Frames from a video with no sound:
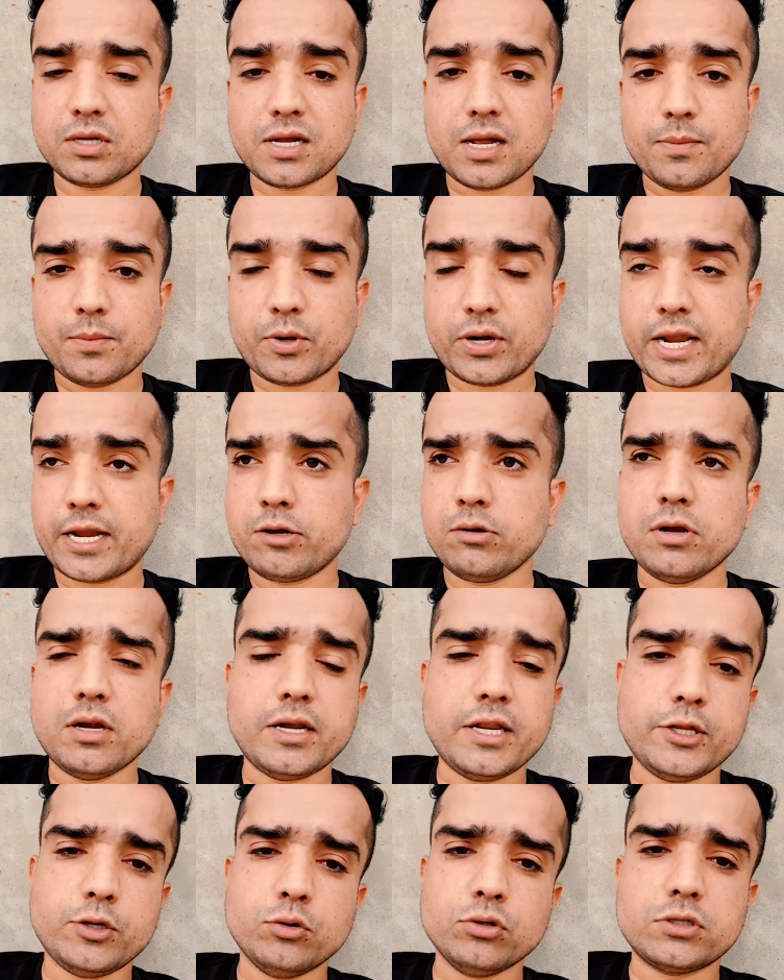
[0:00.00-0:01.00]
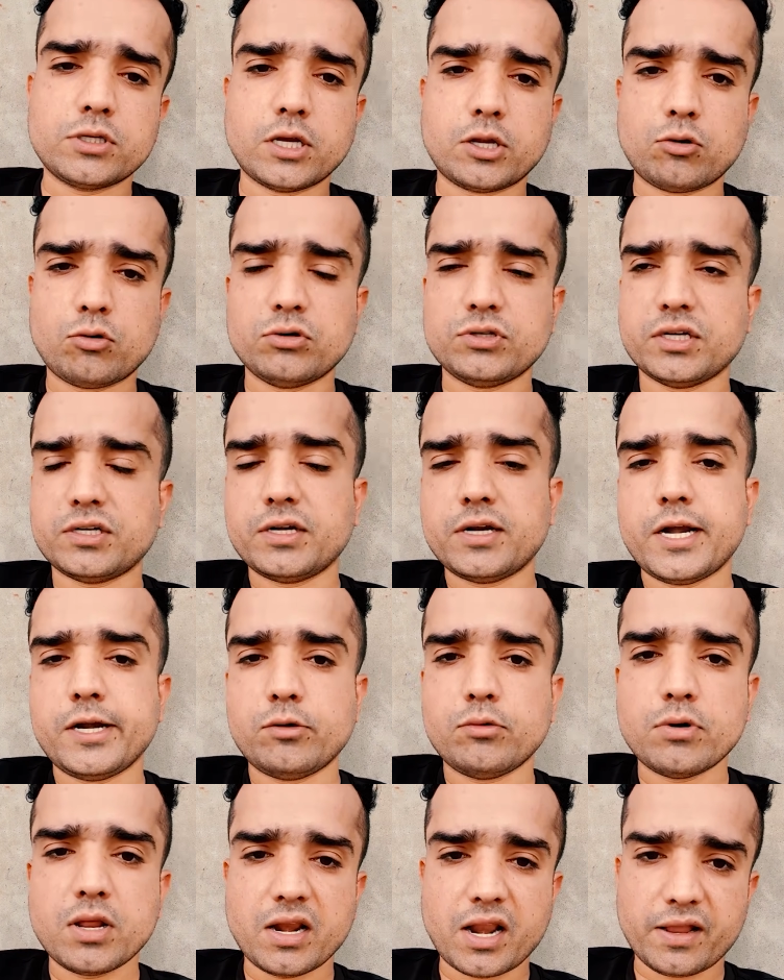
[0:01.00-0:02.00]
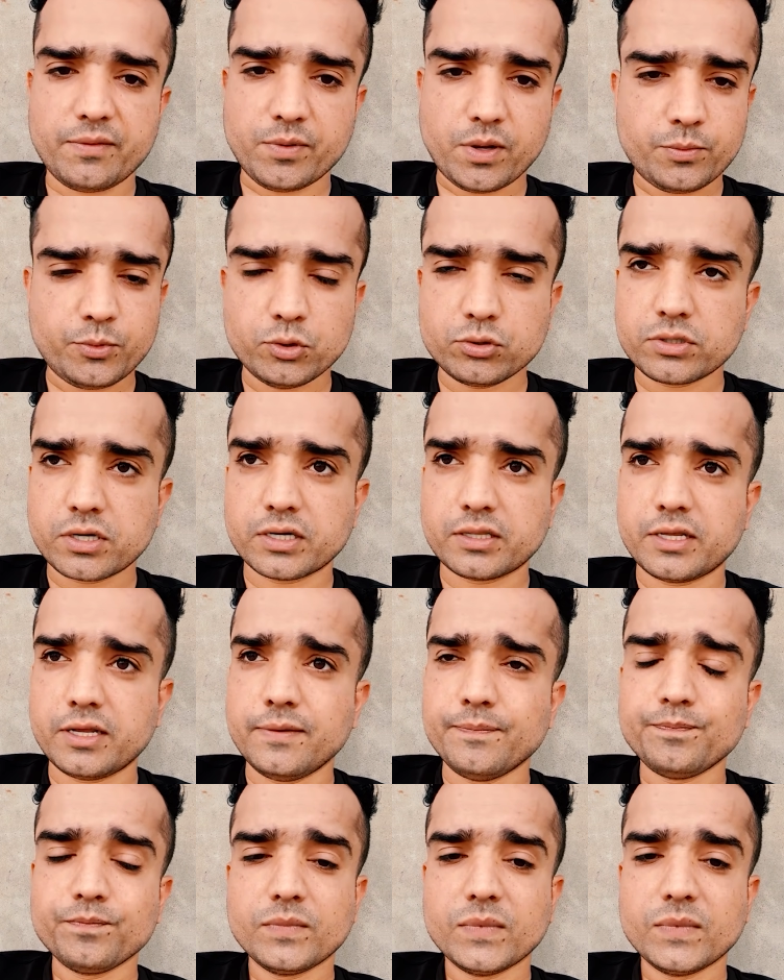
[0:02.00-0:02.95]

तक आप रेगुलरली यूज़ करो जैसे डे टू डे लाइफ में हम यूज़ करते हैं